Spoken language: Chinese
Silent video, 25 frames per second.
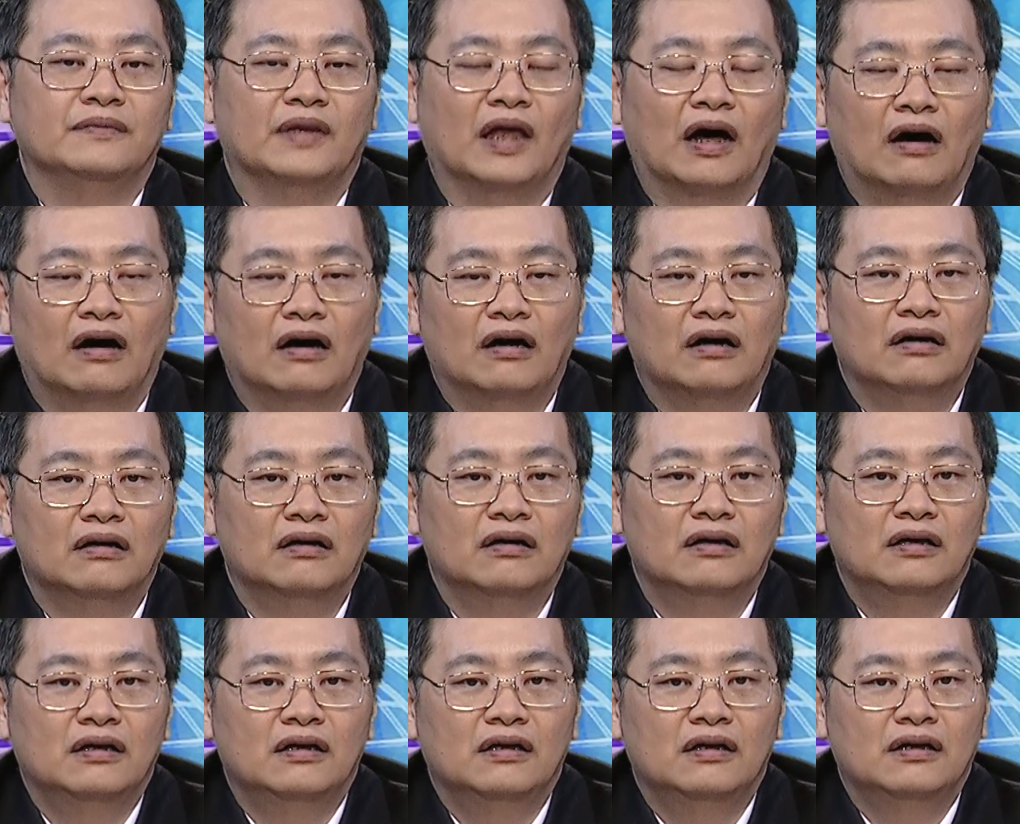好，
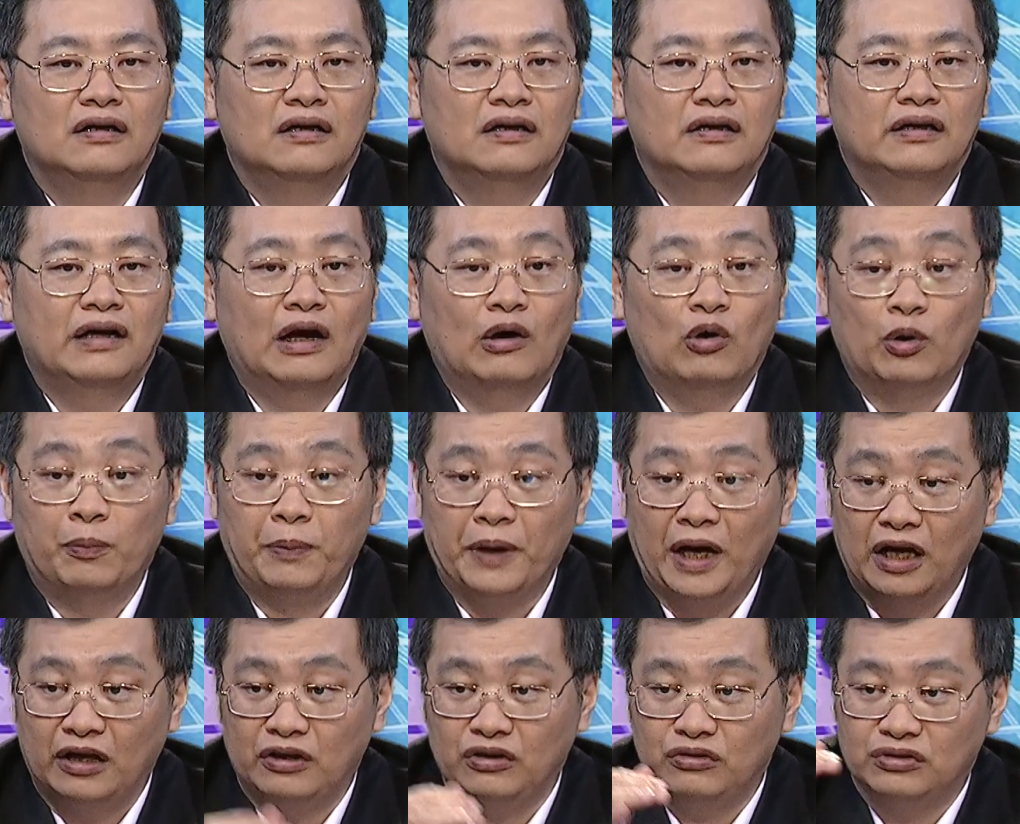那我
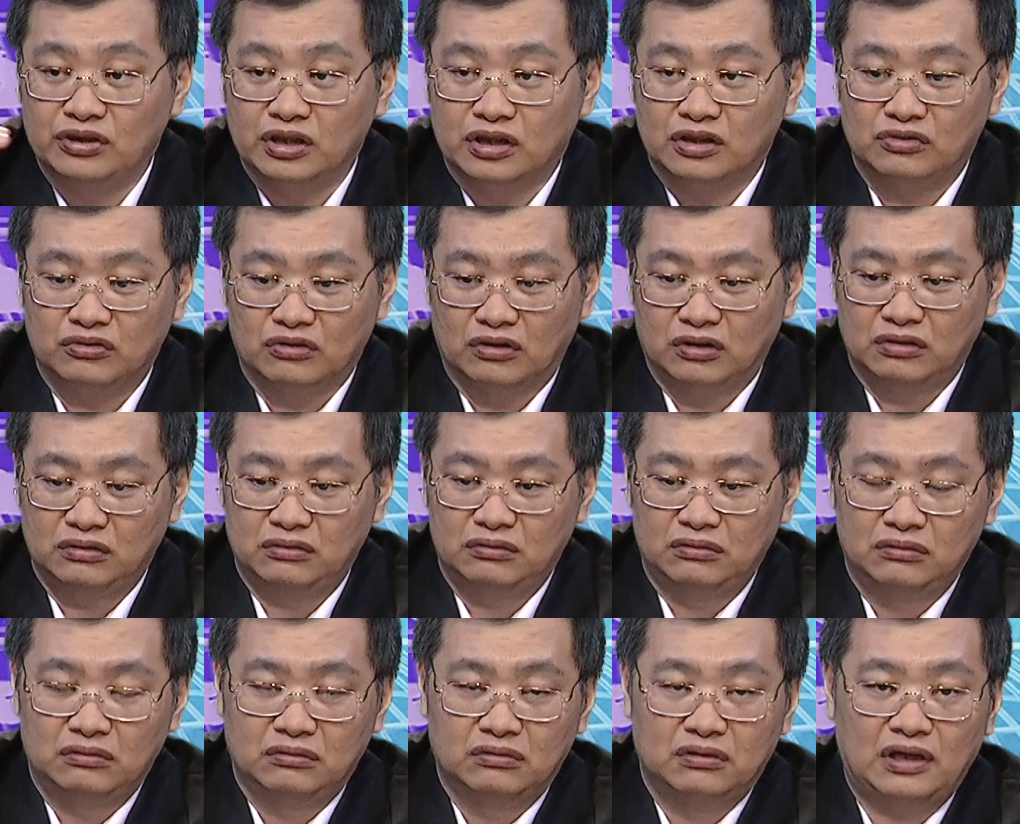本来预测
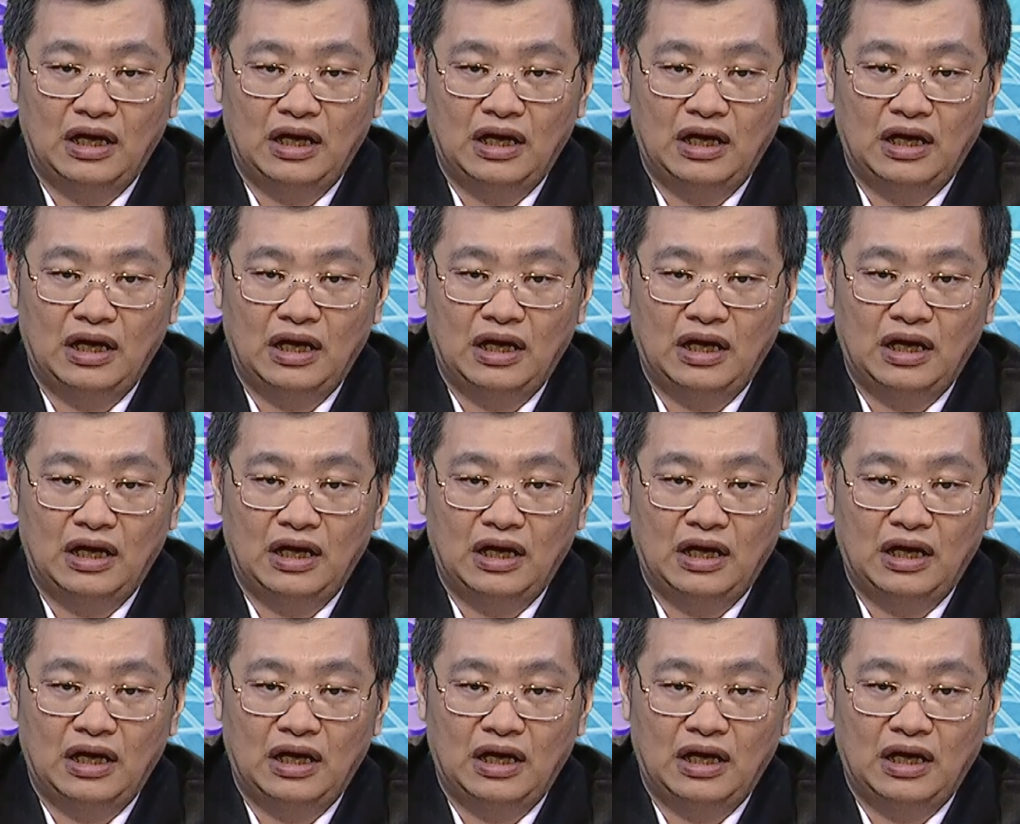说，